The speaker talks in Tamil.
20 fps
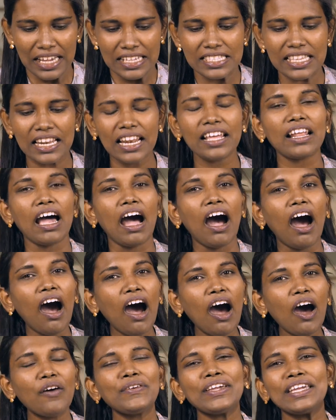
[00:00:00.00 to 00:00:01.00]
சிலர்
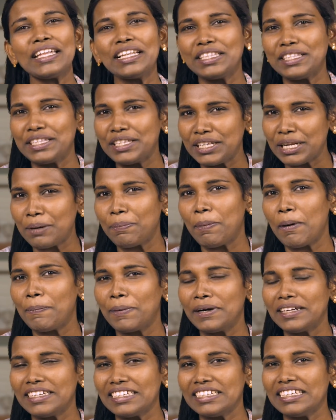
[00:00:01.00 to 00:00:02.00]
ஆவியில்
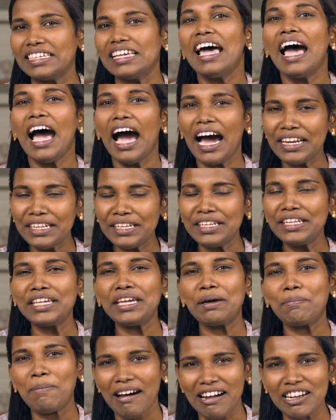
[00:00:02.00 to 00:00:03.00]
நிரப்பப்பட்டு அந்நிய
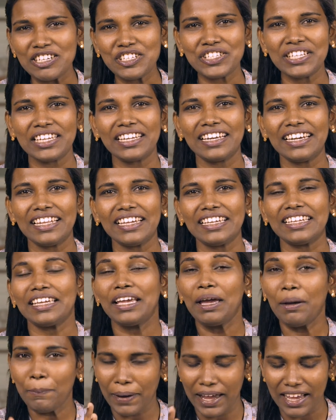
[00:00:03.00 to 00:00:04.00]
பாஷைகளை
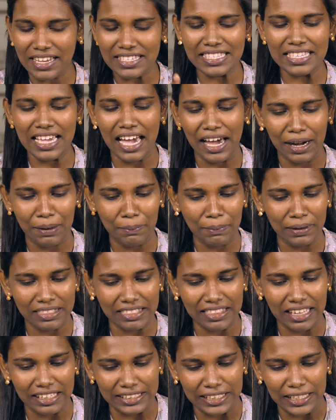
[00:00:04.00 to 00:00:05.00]
பேச
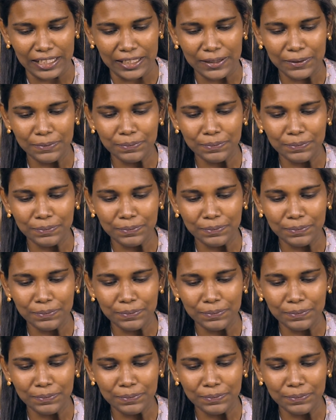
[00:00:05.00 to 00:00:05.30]
ஆரம்பித்தார்கள்